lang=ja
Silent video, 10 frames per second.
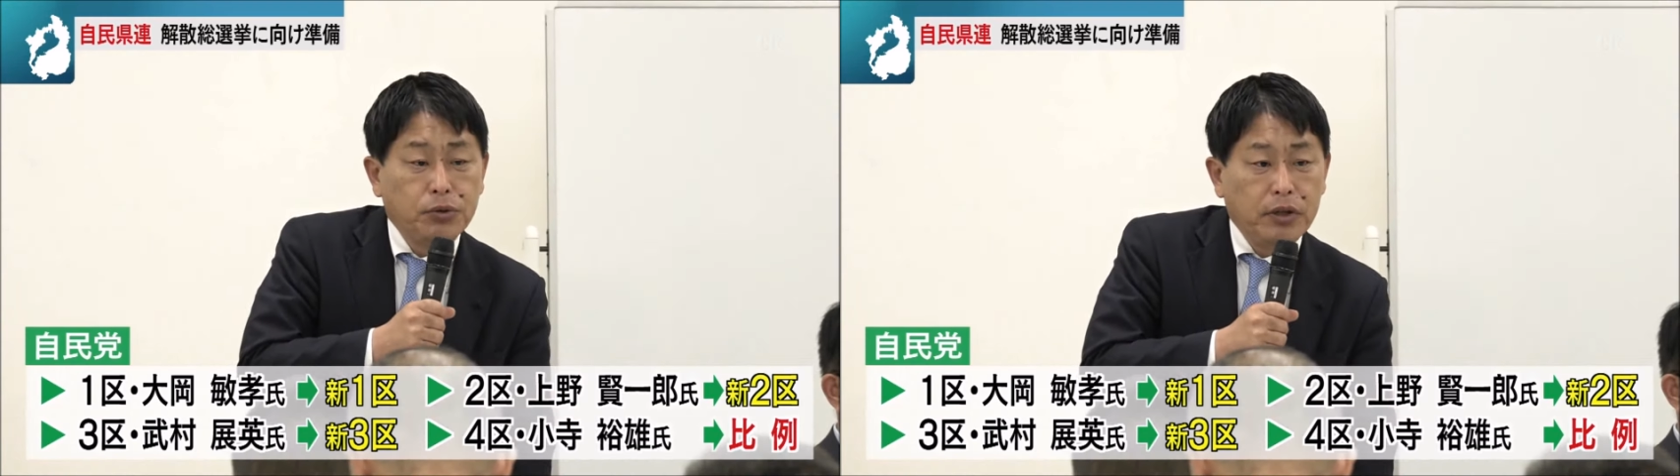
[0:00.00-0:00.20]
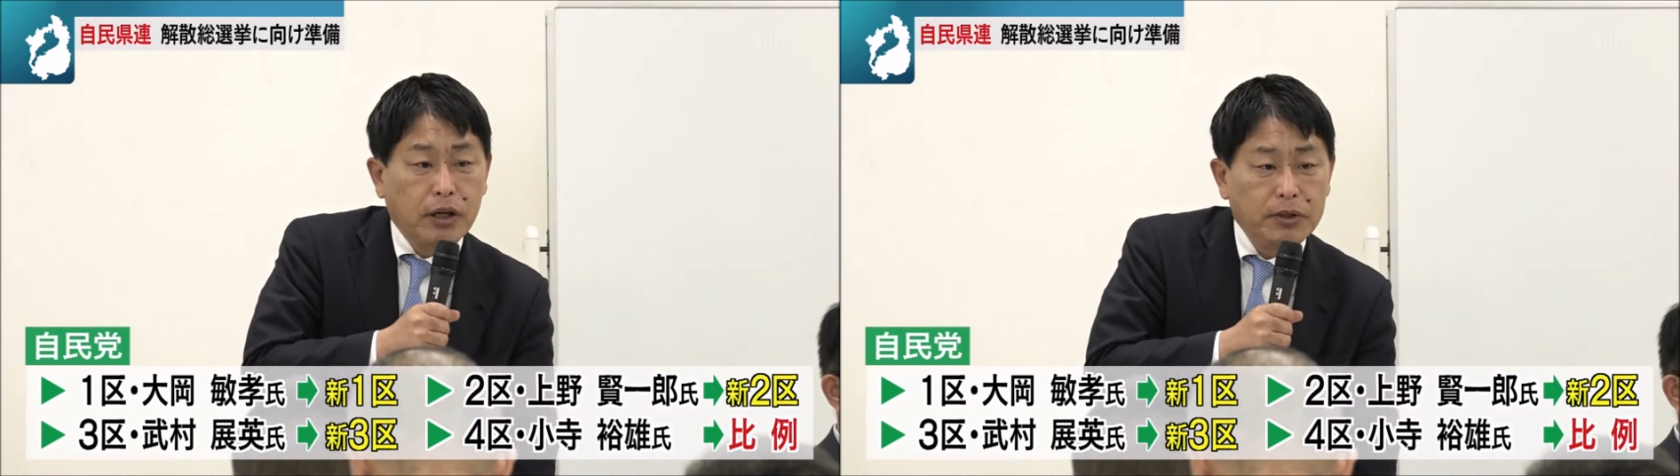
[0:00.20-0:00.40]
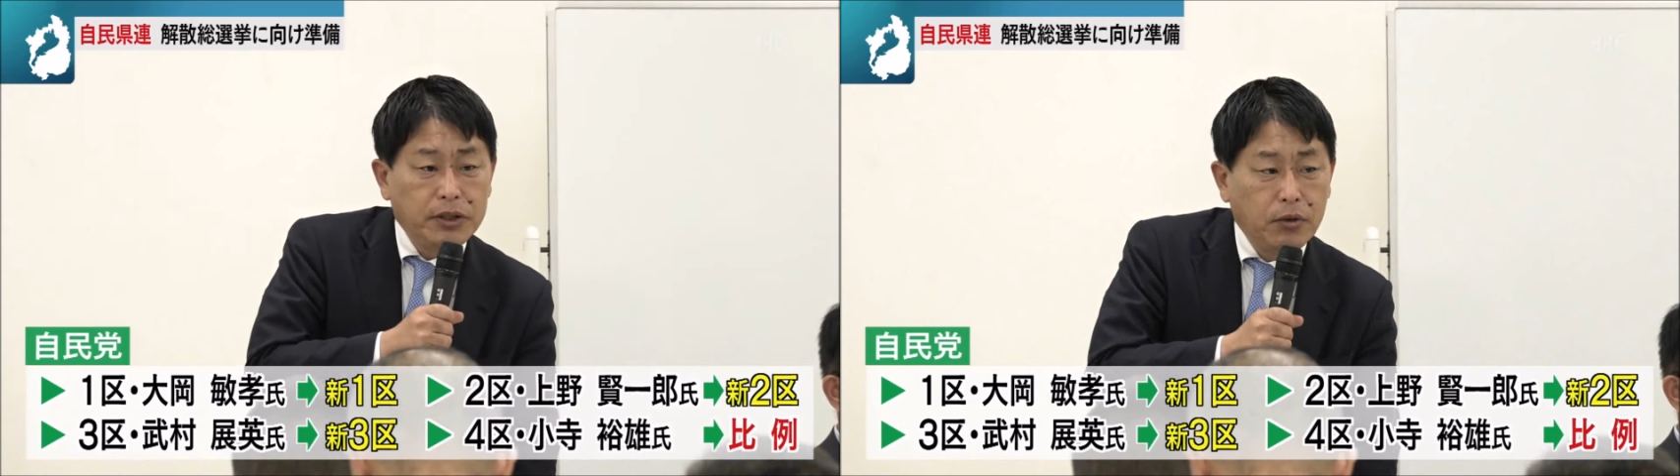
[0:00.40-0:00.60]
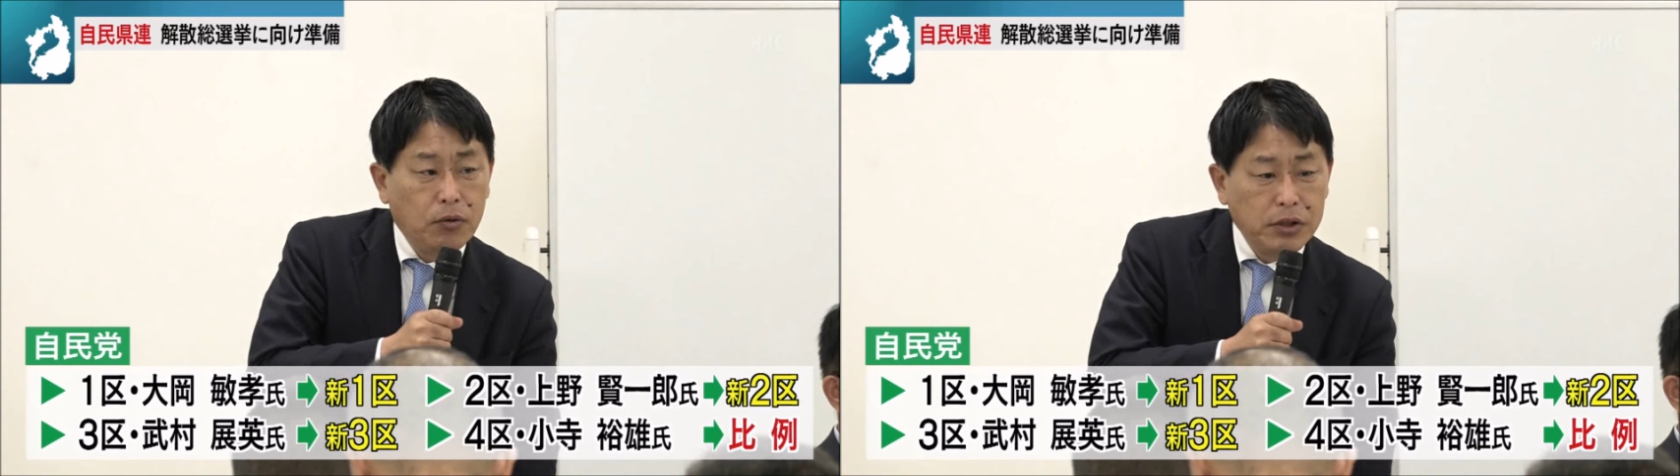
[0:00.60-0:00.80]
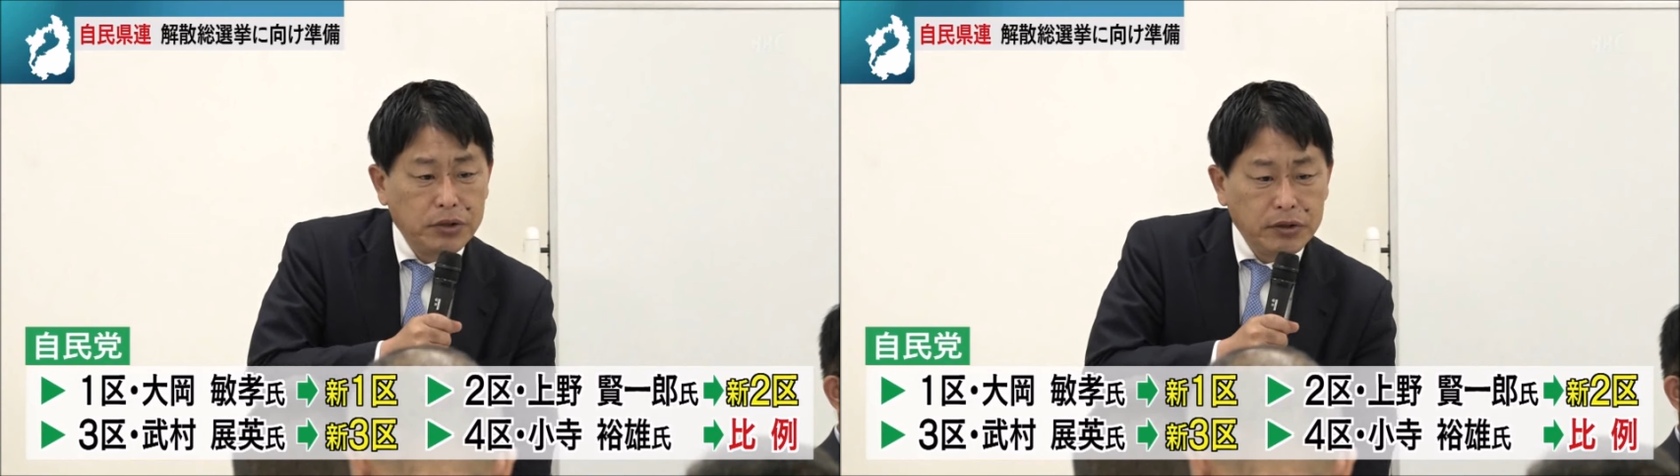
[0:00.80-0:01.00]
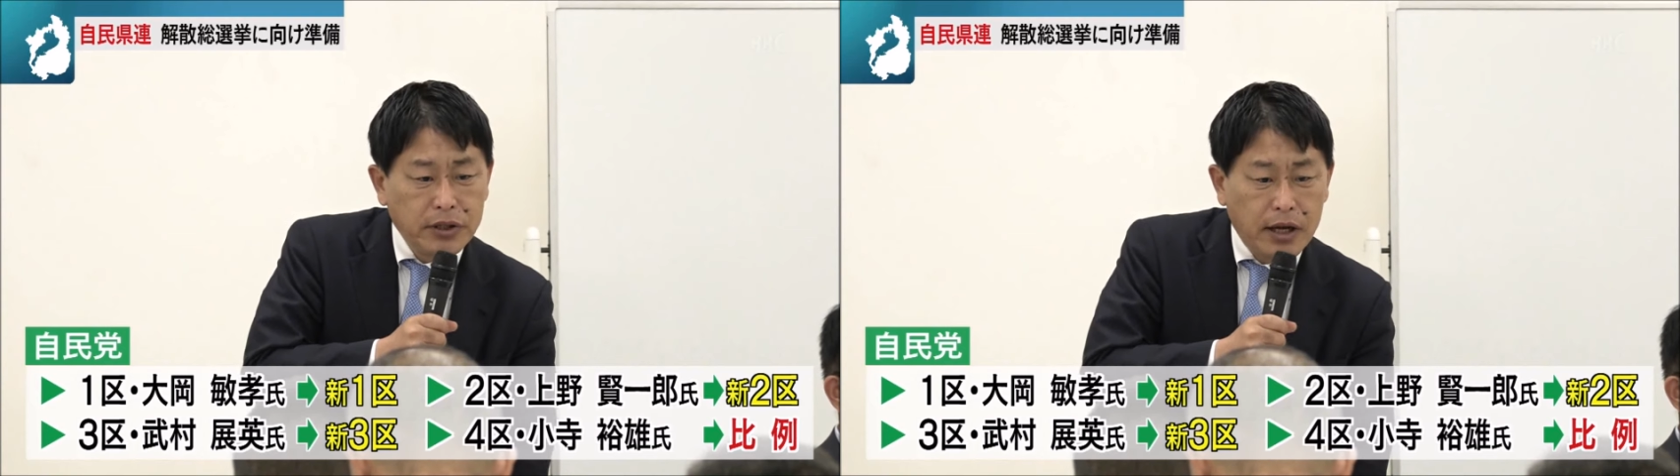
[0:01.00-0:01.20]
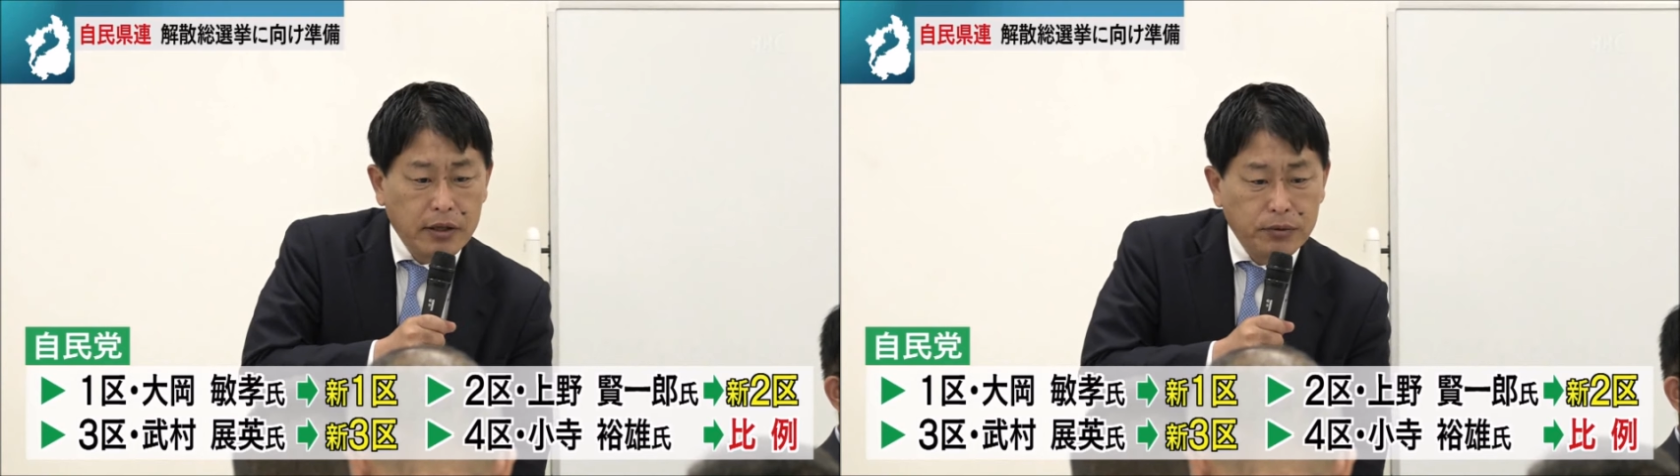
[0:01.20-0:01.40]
新3区に